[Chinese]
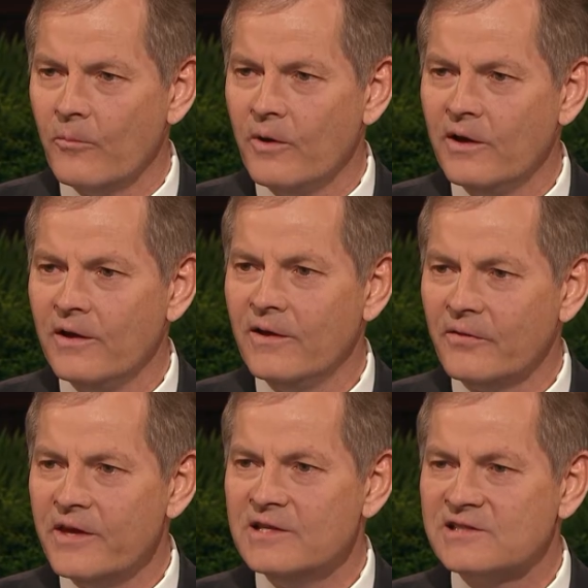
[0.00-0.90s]
你有
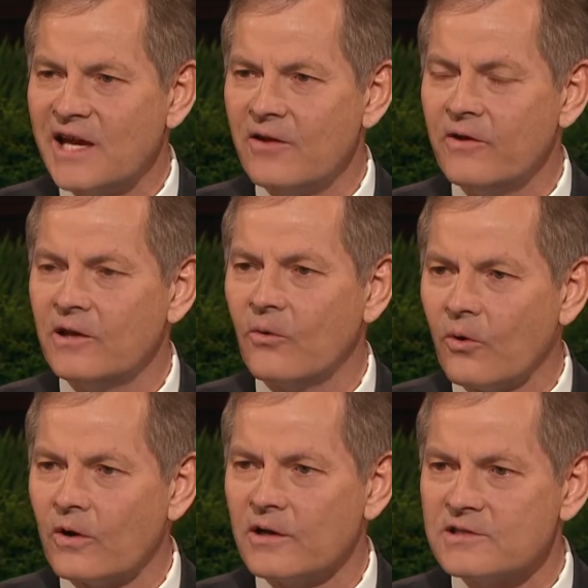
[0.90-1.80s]
资格执
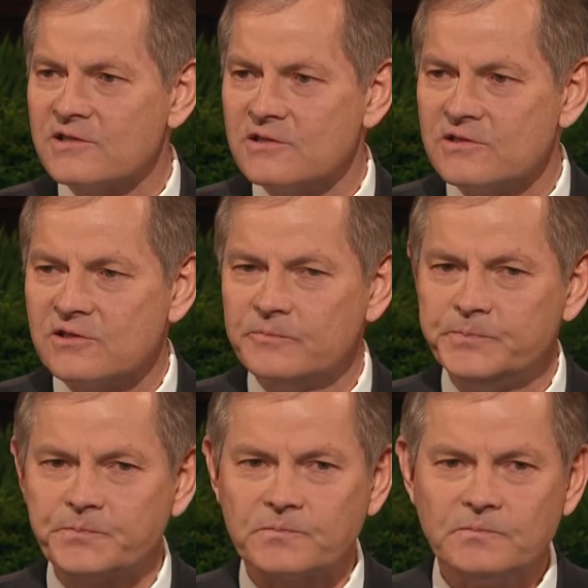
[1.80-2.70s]
行这些救
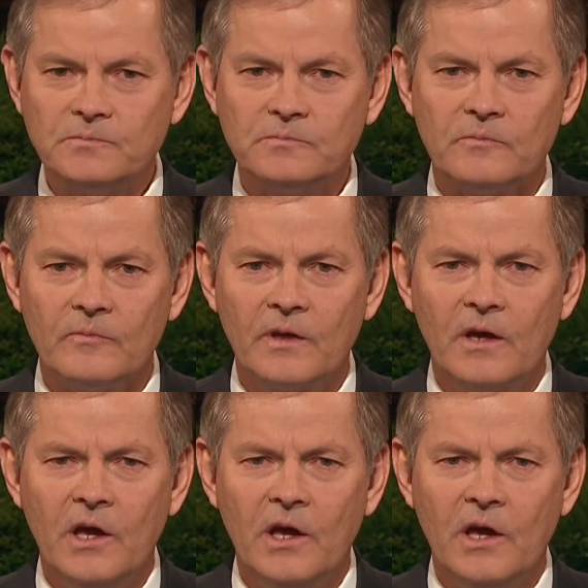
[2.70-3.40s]
恩的教义。